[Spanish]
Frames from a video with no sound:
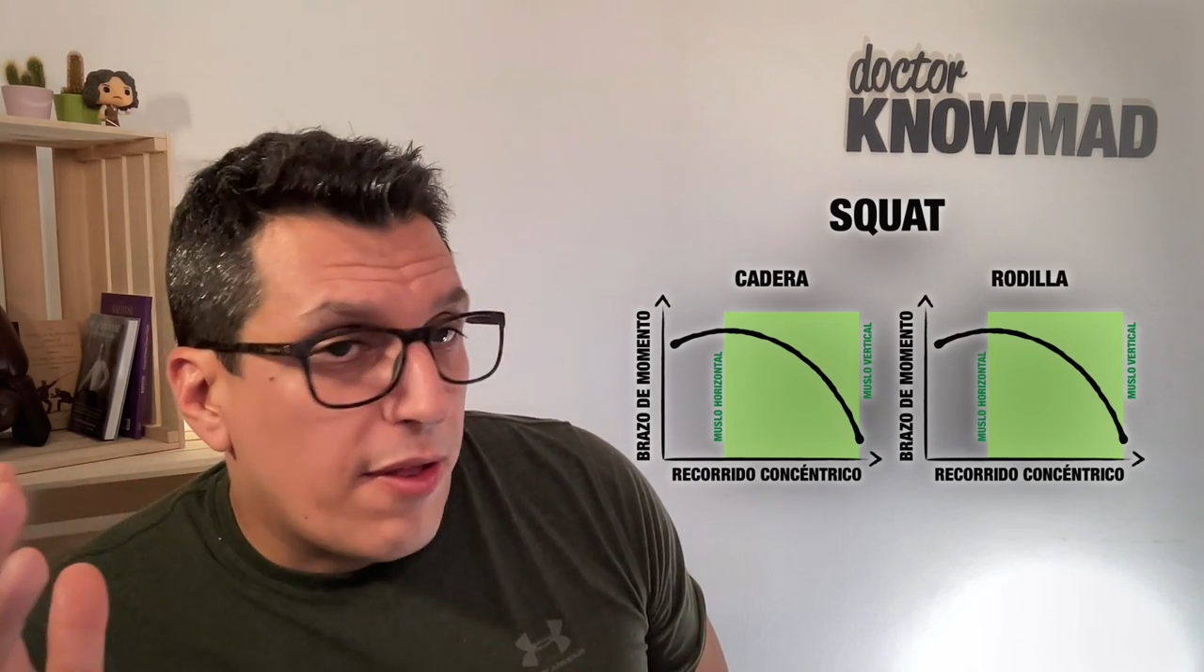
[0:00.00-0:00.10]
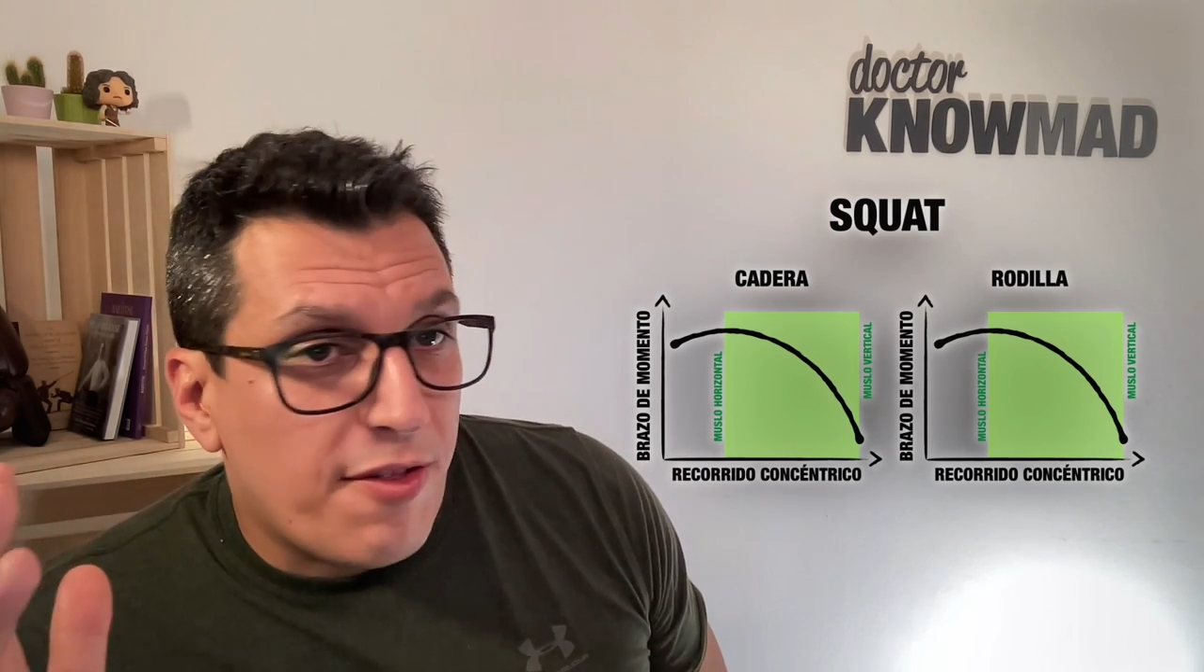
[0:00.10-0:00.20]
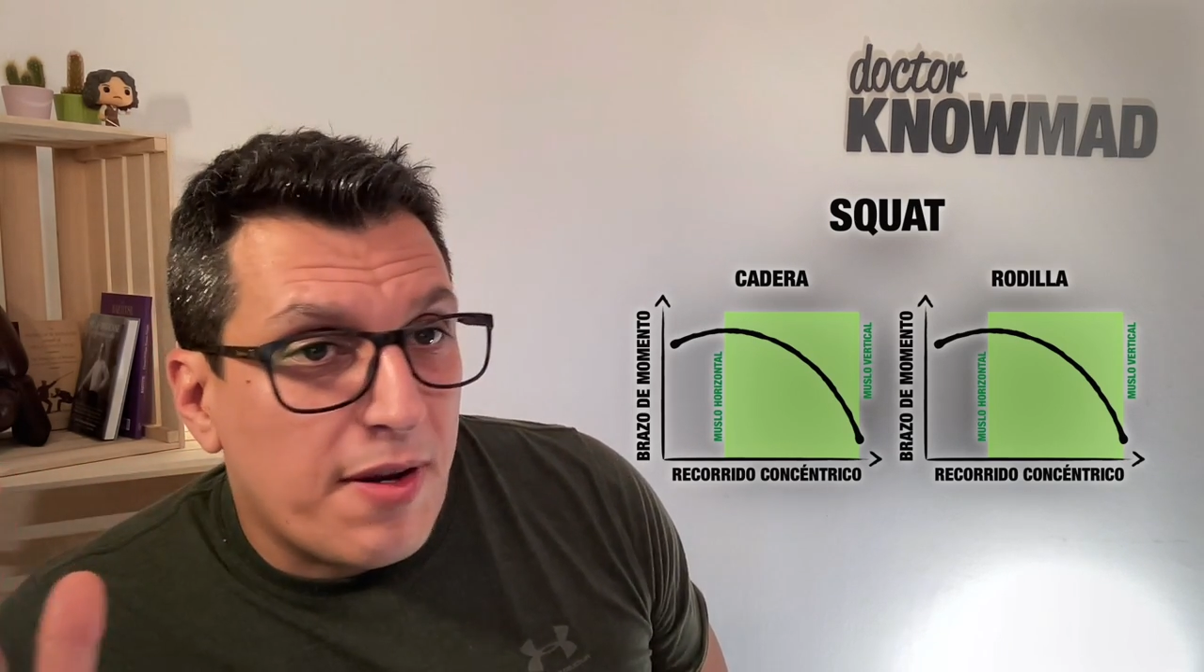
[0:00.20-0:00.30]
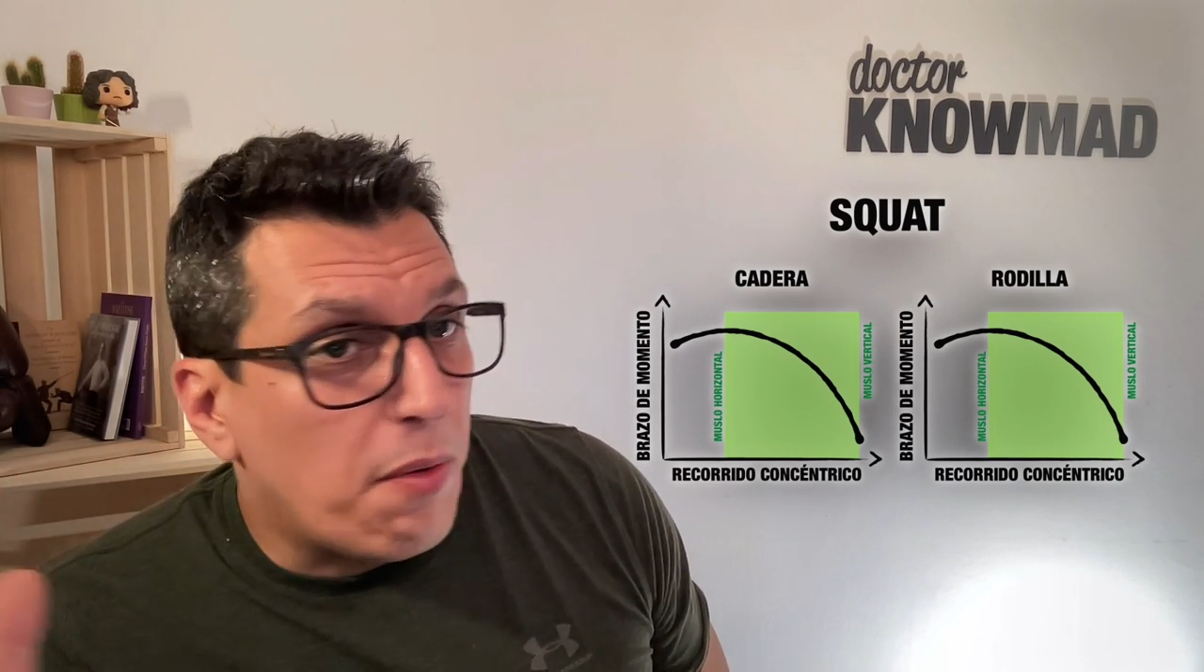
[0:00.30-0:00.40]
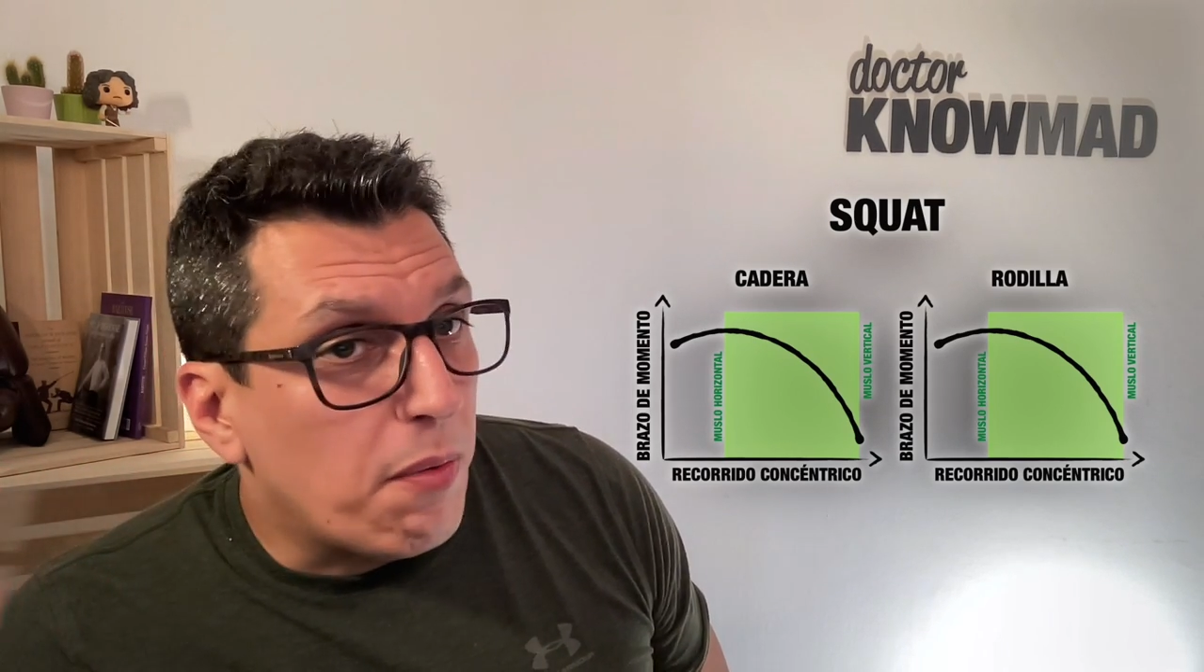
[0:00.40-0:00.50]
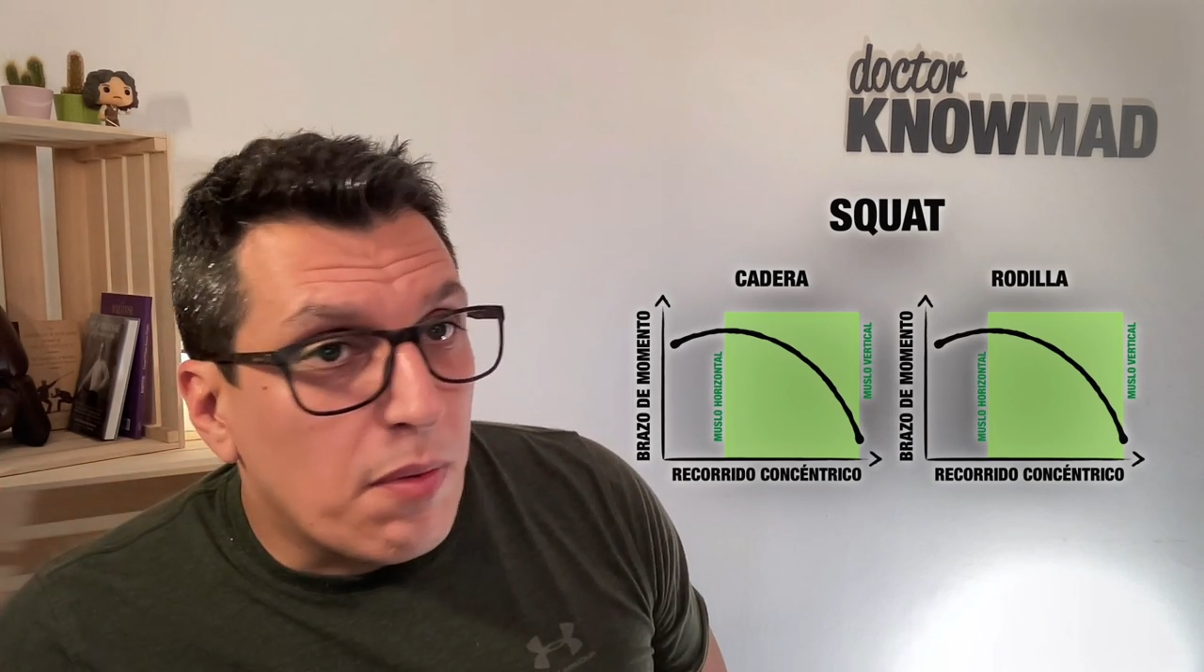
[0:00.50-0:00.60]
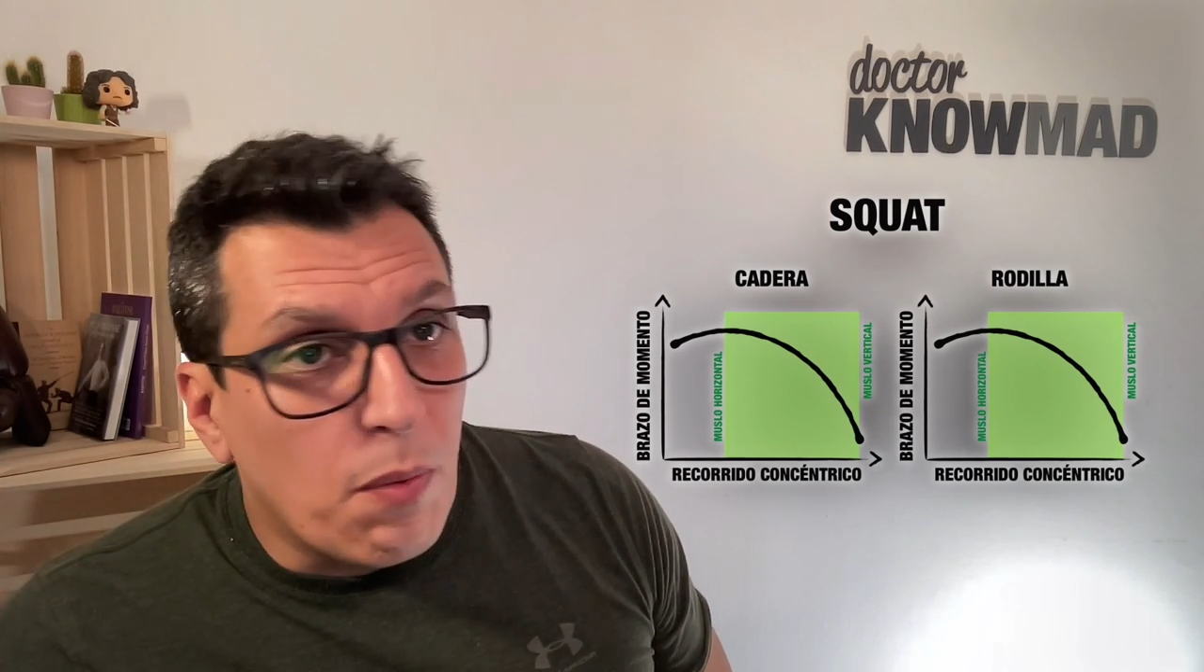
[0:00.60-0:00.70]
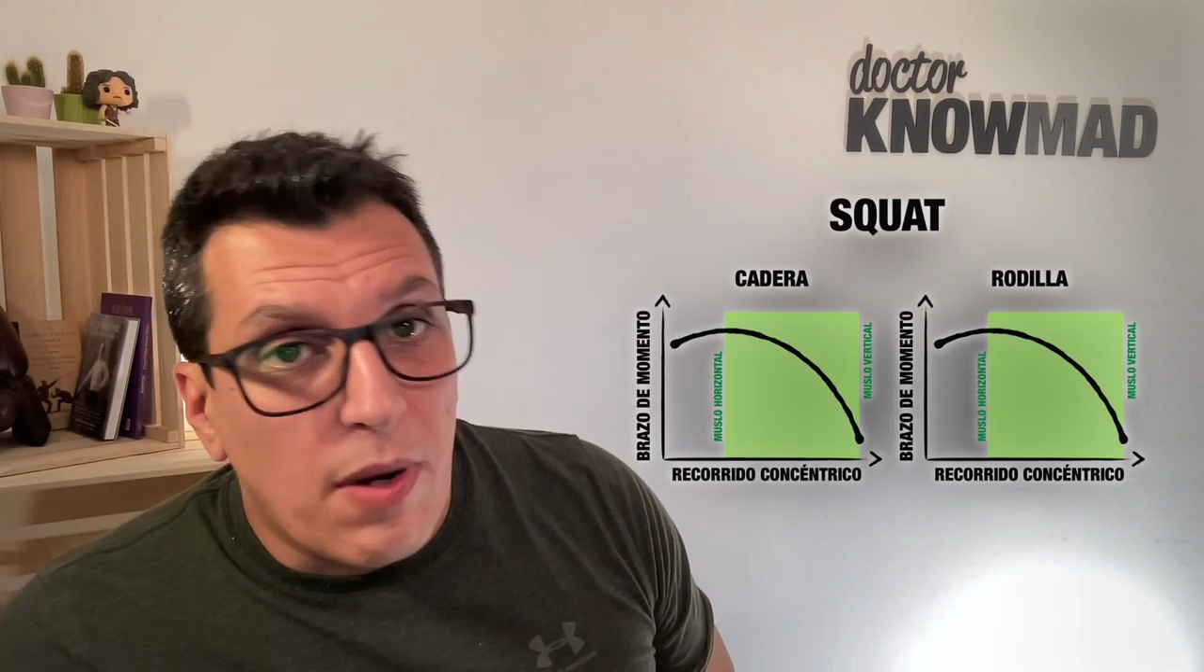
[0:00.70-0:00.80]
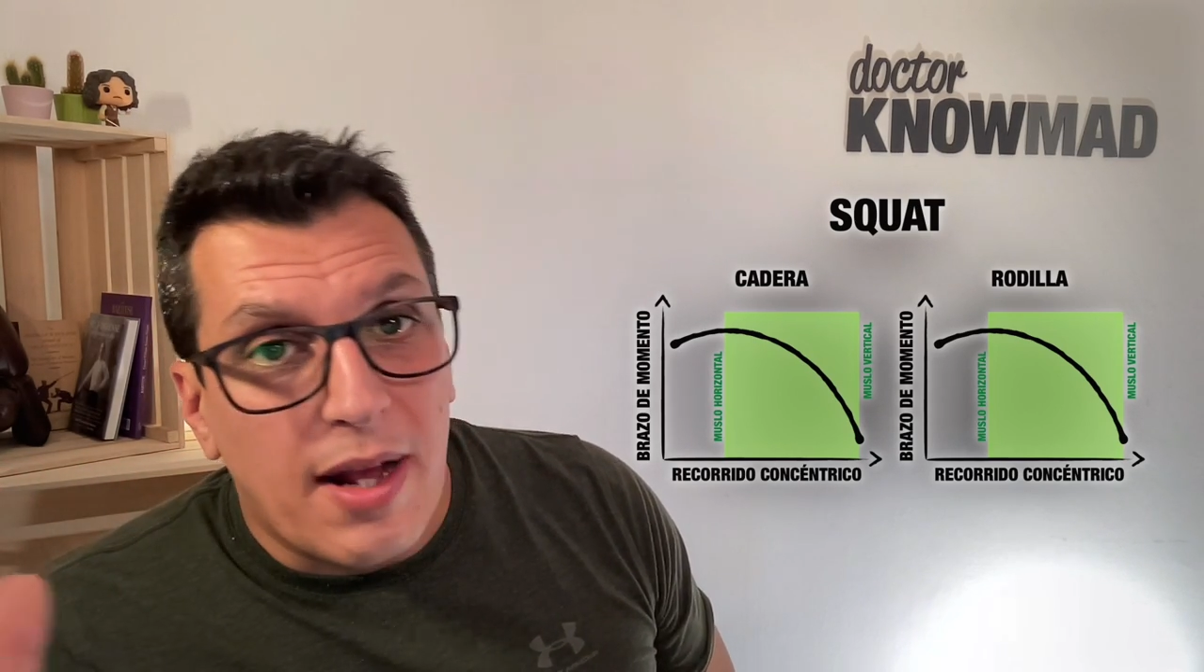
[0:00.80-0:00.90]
ese sería un,